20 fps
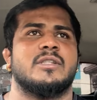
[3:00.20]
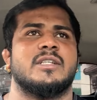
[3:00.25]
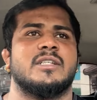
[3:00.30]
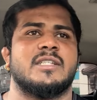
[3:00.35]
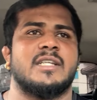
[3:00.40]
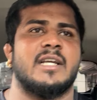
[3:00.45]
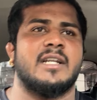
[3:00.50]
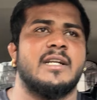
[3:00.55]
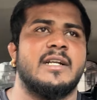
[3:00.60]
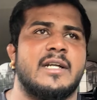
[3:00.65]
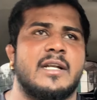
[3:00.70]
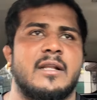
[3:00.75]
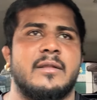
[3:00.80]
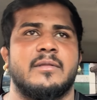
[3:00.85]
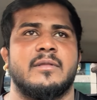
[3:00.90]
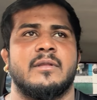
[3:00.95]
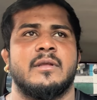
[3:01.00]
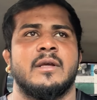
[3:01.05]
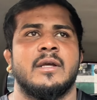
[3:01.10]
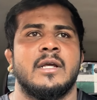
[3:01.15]
से छः लीटर
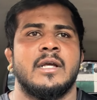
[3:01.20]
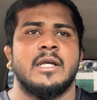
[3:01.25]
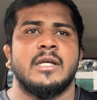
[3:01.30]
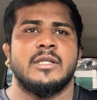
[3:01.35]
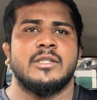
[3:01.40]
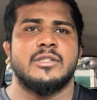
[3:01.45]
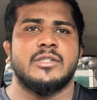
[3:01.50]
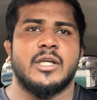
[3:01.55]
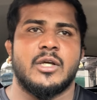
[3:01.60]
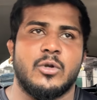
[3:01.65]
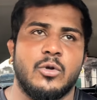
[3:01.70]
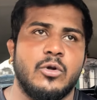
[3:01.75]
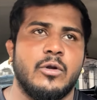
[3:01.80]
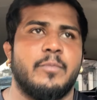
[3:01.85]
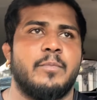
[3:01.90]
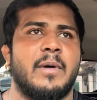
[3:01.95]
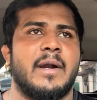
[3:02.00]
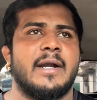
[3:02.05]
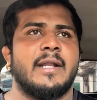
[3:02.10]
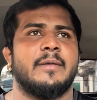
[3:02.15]
जरूर
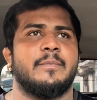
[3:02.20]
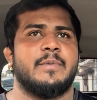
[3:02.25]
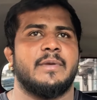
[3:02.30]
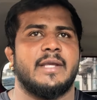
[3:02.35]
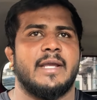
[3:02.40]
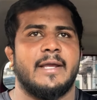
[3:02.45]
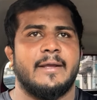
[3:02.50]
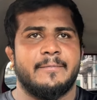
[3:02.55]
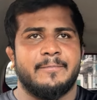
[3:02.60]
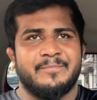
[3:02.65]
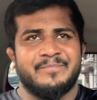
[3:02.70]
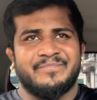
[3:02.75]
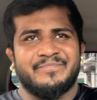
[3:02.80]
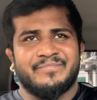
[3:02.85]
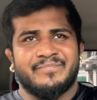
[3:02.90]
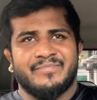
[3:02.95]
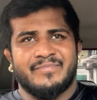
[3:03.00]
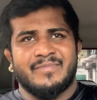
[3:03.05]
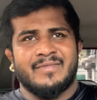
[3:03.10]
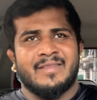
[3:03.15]
पानी पिए
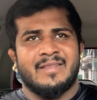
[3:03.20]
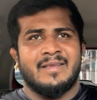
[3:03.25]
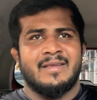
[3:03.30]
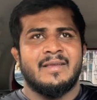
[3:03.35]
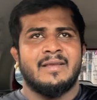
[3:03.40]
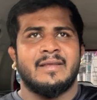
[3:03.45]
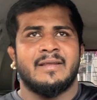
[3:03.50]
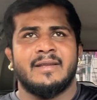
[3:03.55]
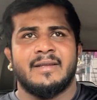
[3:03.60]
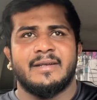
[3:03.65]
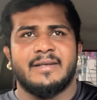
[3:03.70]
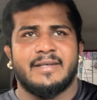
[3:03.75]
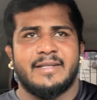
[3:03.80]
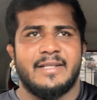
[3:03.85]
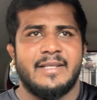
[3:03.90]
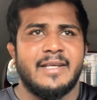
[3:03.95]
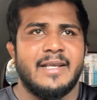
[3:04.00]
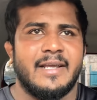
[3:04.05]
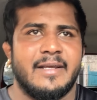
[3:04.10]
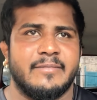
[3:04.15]

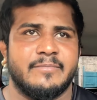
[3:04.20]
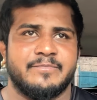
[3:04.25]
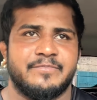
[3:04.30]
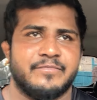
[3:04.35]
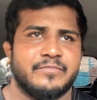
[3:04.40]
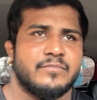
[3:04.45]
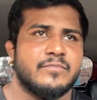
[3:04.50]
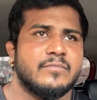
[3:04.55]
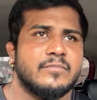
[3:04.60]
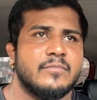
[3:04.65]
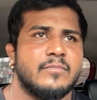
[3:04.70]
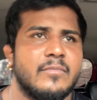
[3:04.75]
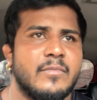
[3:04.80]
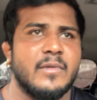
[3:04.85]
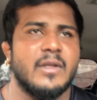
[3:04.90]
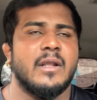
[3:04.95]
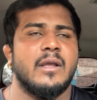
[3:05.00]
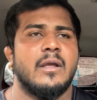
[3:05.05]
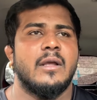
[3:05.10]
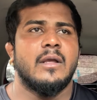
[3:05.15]
ठीक है
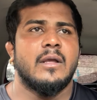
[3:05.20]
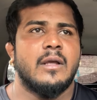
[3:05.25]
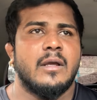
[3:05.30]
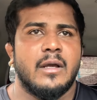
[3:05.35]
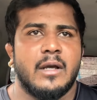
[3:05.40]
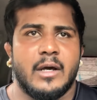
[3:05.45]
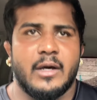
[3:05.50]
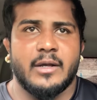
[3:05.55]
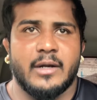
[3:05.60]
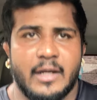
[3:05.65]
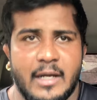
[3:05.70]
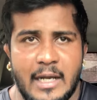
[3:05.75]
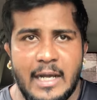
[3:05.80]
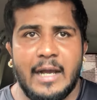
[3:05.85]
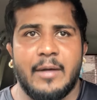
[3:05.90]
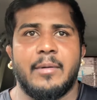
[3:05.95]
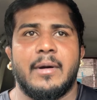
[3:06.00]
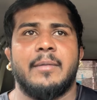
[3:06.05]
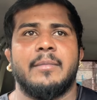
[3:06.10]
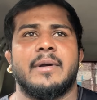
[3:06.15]
और
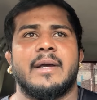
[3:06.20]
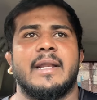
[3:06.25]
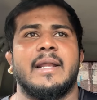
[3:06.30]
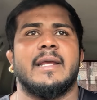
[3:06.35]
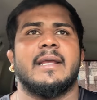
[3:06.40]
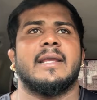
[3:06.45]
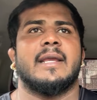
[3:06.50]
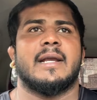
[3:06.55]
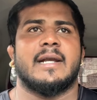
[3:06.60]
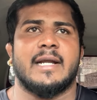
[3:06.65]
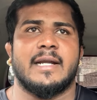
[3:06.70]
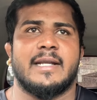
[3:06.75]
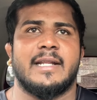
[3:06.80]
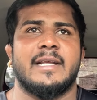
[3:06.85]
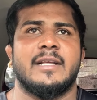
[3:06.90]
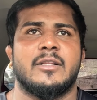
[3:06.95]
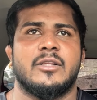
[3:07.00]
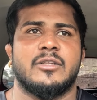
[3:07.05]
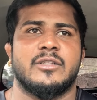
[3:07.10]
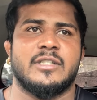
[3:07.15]
अब हम करेंगे
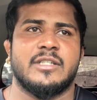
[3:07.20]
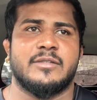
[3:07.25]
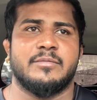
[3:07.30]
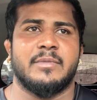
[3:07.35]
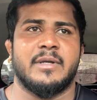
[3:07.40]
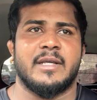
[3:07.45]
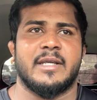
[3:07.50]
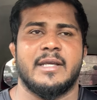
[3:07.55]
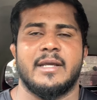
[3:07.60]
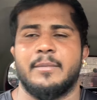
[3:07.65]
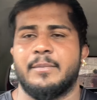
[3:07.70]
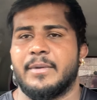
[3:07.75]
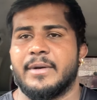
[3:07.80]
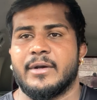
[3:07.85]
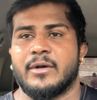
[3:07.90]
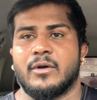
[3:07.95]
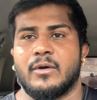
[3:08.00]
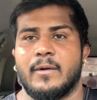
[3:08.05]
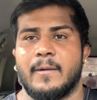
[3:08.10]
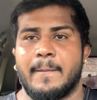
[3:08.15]
कटिंग तो जिसमें कि
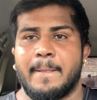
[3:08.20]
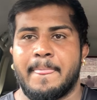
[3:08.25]
अपने को